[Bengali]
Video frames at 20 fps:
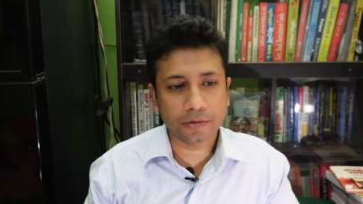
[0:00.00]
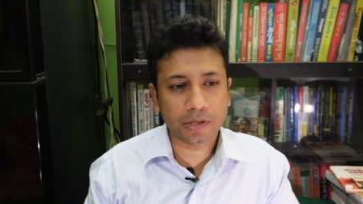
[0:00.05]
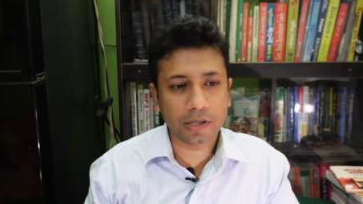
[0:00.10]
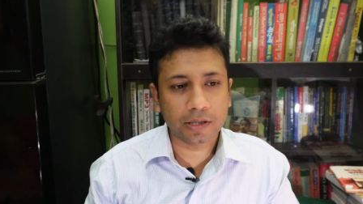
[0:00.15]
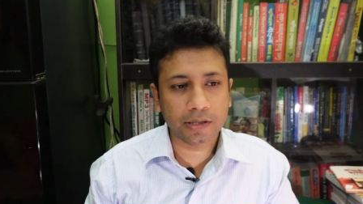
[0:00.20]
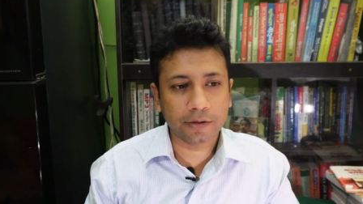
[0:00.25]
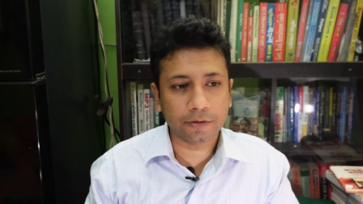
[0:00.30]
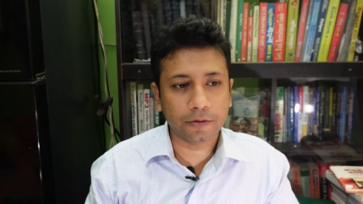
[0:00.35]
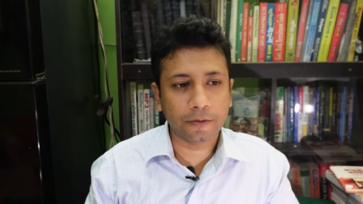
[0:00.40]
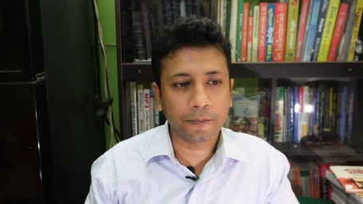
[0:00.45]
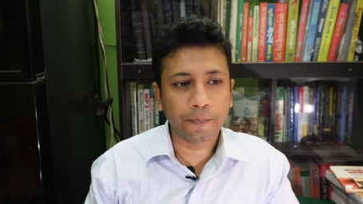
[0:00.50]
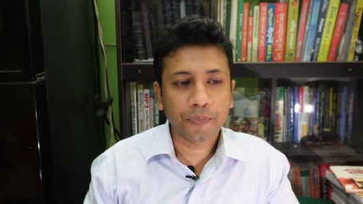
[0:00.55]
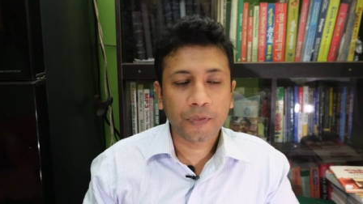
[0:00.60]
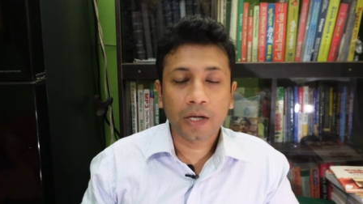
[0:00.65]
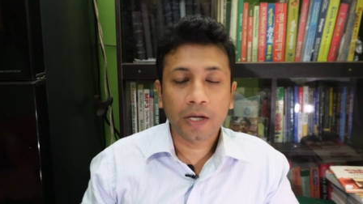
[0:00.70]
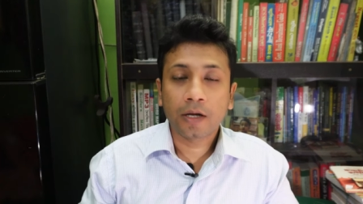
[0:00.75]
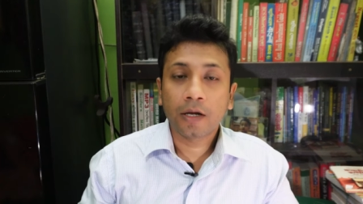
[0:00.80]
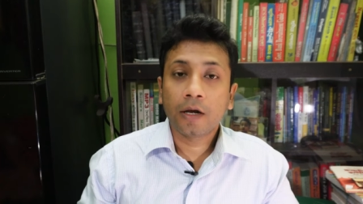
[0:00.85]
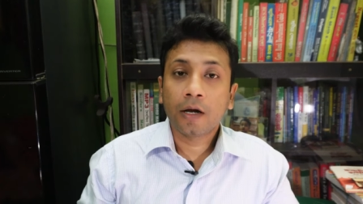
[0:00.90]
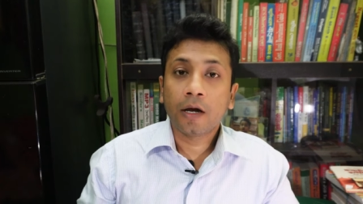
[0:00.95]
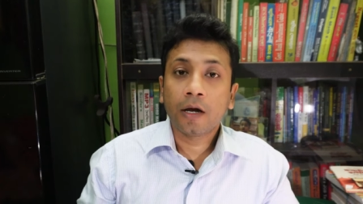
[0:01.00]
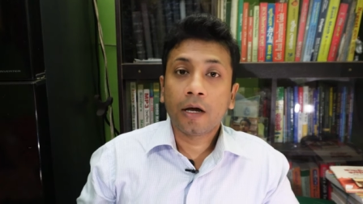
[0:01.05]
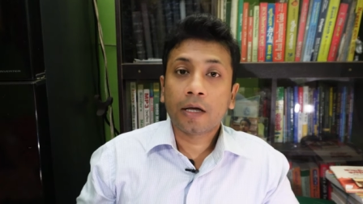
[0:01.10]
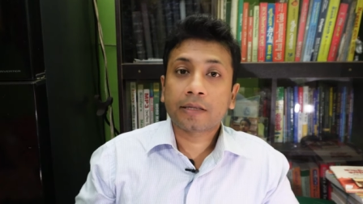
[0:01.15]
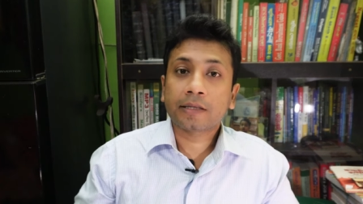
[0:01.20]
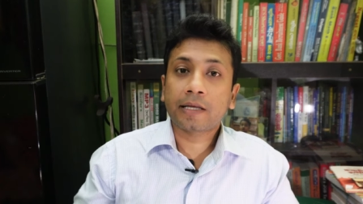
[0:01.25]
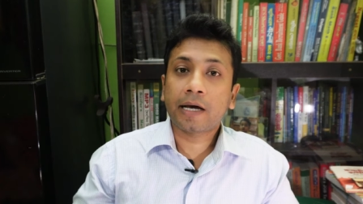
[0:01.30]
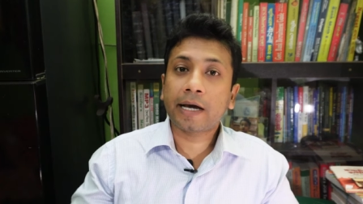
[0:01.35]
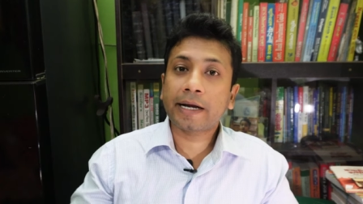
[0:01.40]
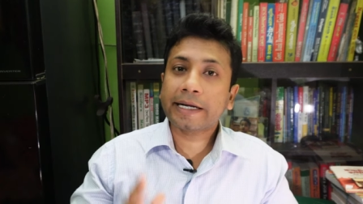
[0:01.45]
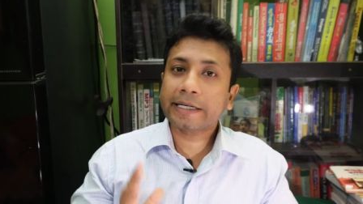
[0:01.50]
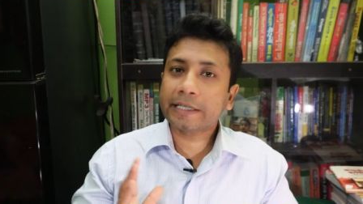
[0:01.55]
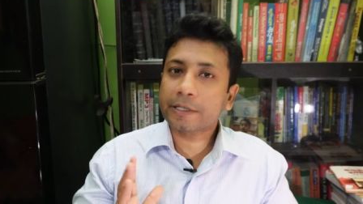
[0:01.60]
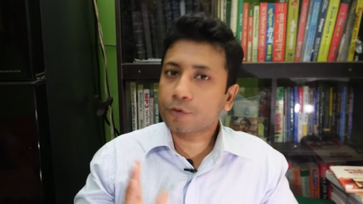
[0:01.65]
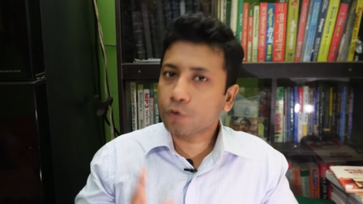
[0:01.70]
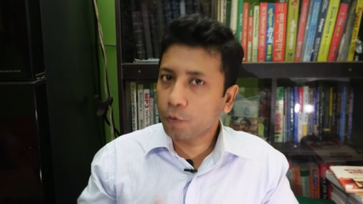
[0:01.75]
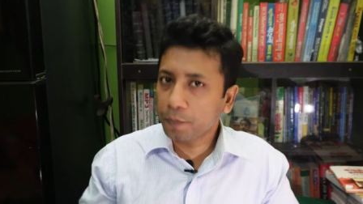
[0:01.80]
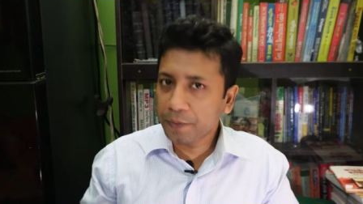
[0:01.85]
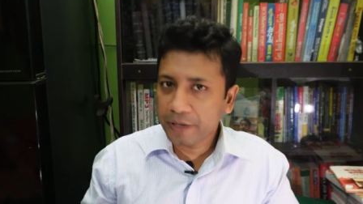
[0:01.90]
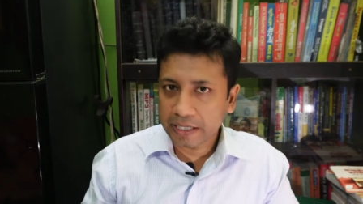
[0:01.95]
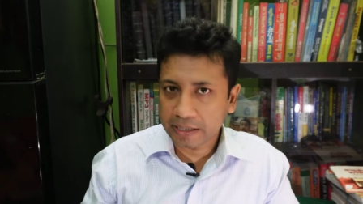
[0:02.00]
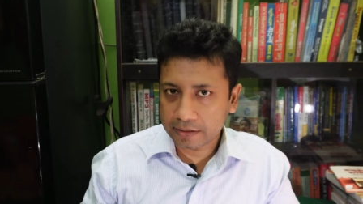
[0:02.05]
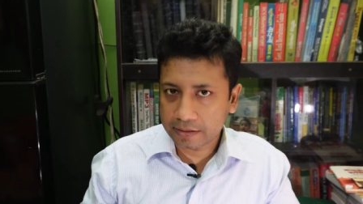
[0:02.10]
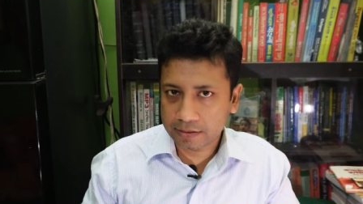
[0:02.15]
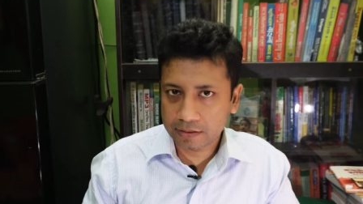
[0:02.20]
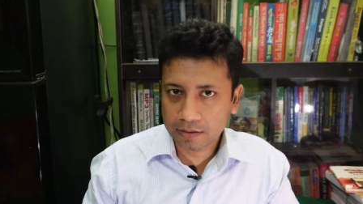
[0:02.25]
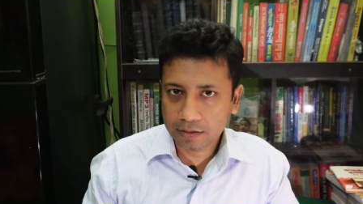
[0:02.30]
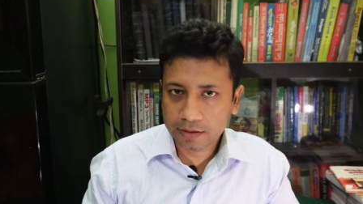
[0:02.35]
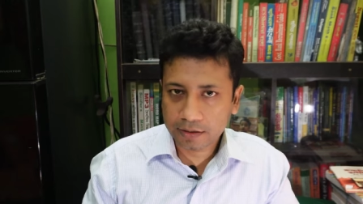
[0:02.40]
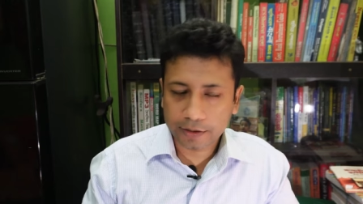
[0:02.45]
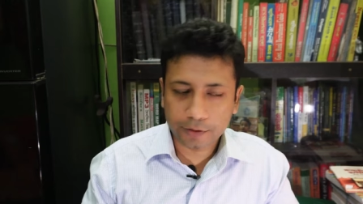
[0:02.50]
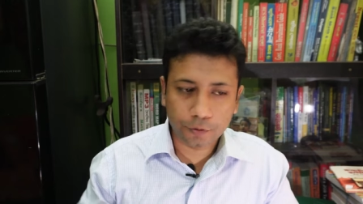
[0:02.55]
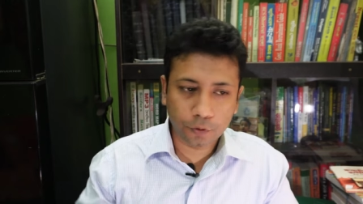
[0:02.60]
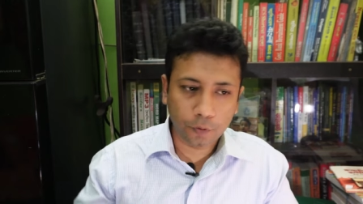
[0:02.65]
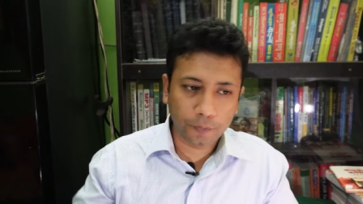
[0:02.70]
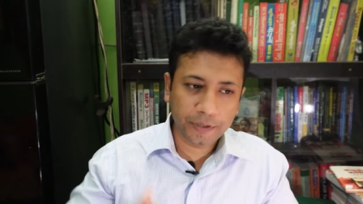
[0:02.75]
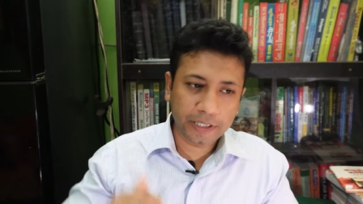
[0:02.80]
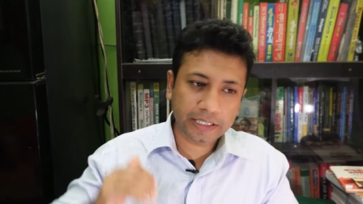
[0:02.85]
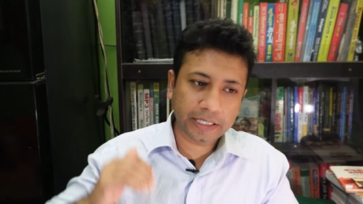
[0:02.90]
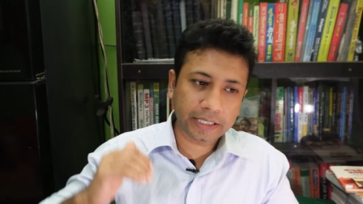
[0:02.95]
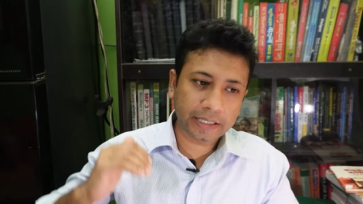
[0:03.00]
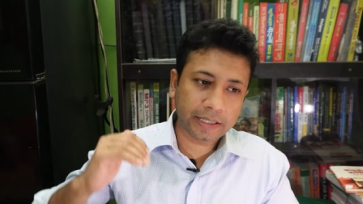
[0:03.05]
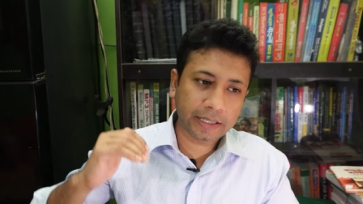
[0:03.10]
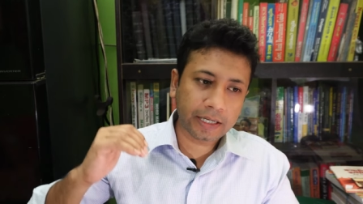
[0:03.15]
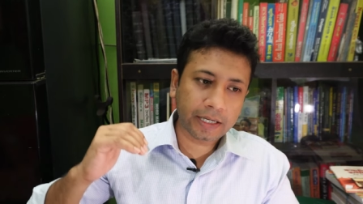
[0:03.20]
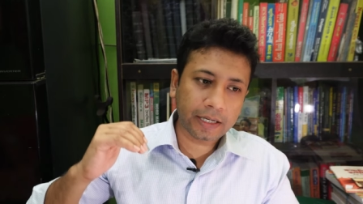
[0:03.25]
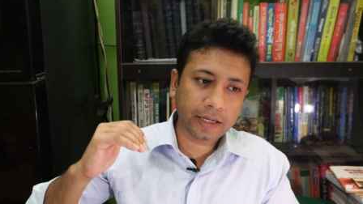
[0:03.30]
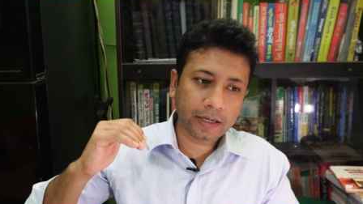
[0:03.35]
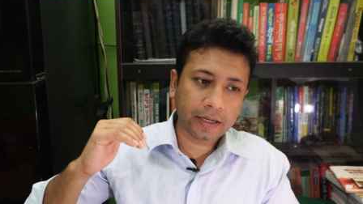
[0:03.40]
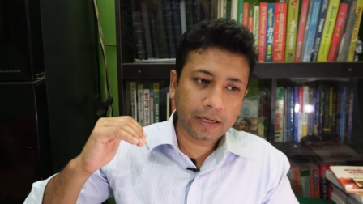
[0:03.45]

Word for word: অবস্থা দেখুন তার একটা জমি আছে সে জমিটাকে